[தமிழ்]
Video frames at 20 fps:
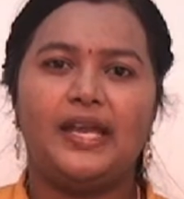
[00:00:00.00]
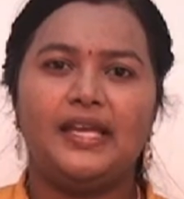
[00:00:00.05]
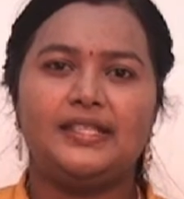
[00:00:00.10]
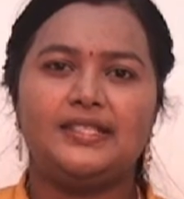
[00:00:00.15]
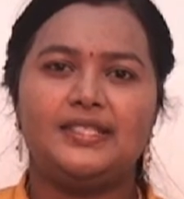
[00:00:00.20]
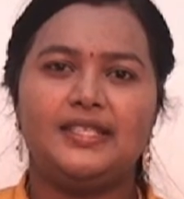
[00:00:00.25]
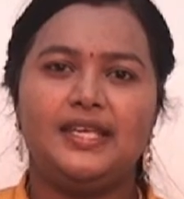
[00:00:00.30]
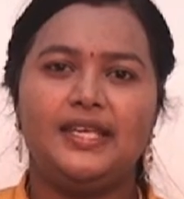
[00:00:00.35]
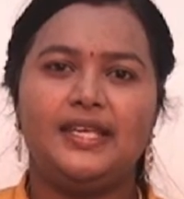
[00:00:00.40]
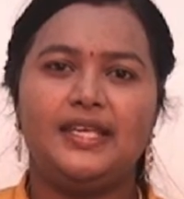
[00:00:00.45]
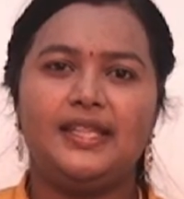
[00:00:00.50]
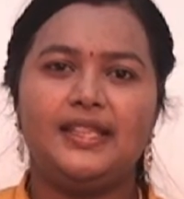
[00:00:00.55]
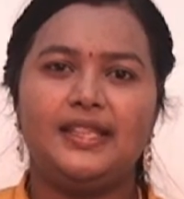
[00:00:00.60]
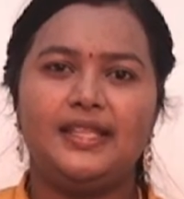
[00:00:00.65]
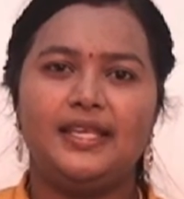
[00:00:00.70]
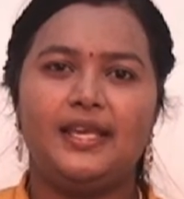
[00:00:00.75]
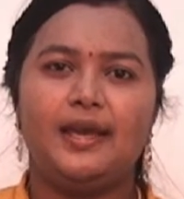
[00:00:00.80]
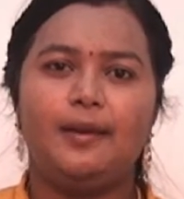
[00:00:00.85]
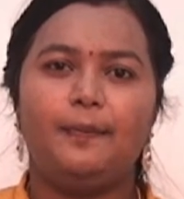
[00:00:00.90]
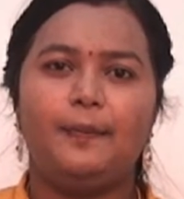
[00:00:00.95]
பயிற்சி
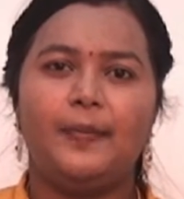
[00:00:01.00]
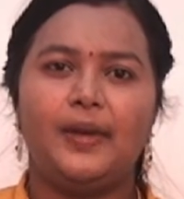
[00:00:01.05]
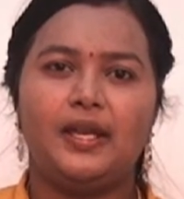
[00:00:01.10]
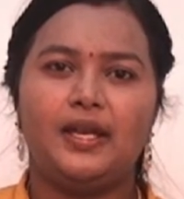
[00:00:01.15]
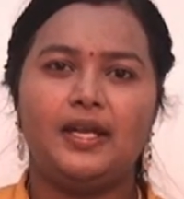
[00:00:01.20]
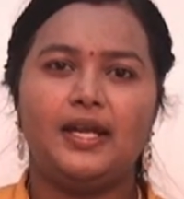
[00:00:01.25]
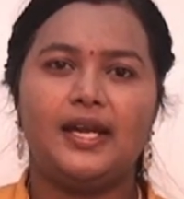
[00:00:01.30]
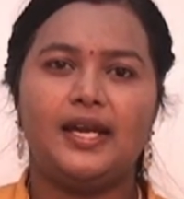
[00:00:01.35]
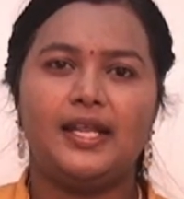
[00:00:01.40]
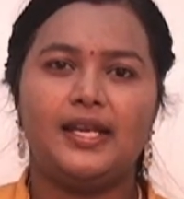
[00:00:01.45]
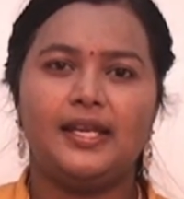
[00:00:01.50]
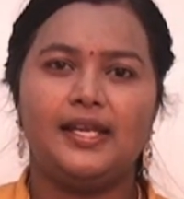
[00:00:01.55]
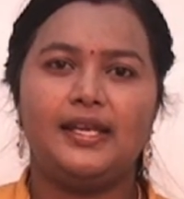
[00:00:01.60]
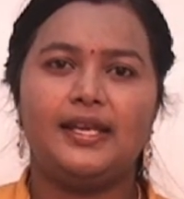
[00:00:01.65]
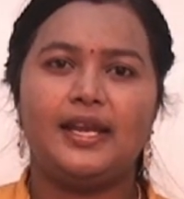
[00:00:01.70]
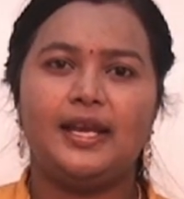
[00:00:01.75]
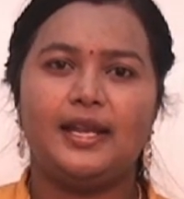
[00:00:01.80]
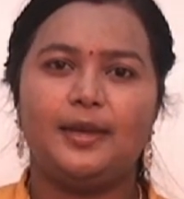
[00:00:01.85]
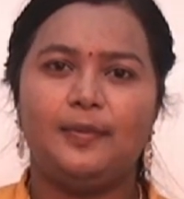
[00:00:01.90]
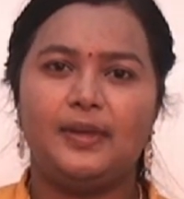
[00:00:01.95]
இந்திய பெருங்கடலில்
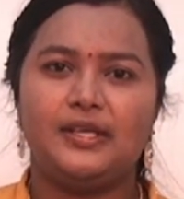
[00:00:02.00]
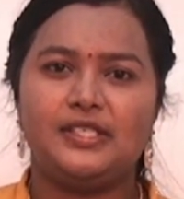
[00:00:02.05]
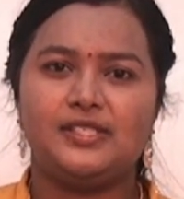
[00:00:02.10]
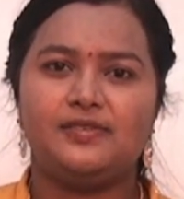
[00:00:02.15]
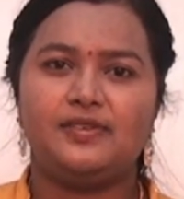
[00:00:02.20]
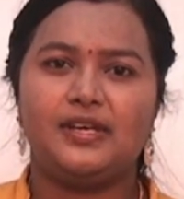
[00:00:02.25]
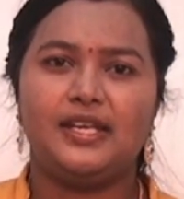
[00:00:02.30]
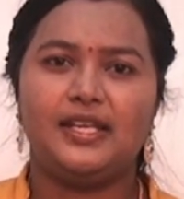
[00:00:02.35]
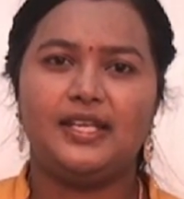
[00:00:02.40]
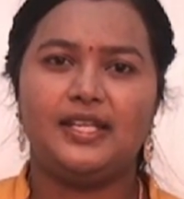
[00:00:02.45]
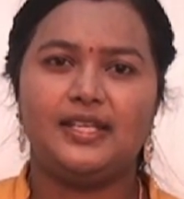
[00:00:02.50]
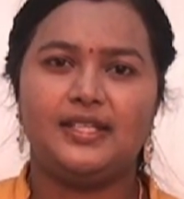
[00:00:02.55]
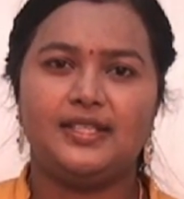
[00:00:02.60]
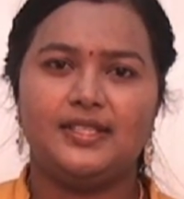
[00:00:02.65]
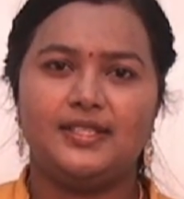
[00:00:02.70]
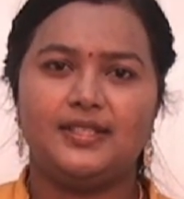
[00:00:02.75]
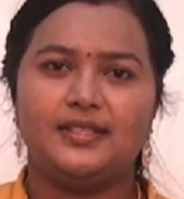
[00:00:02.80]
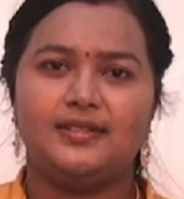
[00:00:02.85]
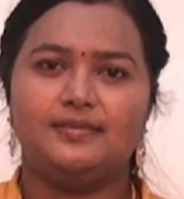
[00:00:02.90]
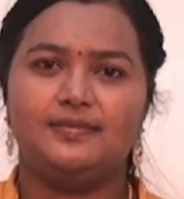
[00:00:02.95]
நடைபெற்று
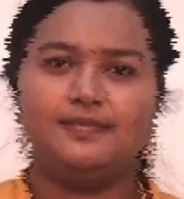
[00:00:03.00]
வருகிறது